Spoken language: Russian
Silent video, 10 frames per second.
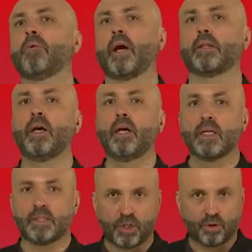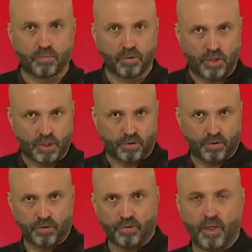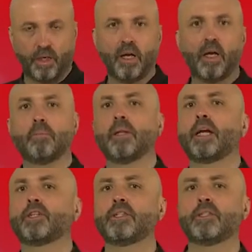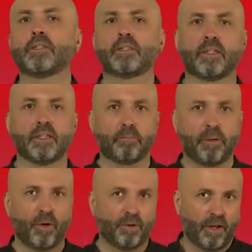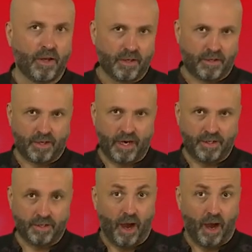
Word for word: Мюрат, за что был удостоен руки младшей сестры Наполеона Каролины,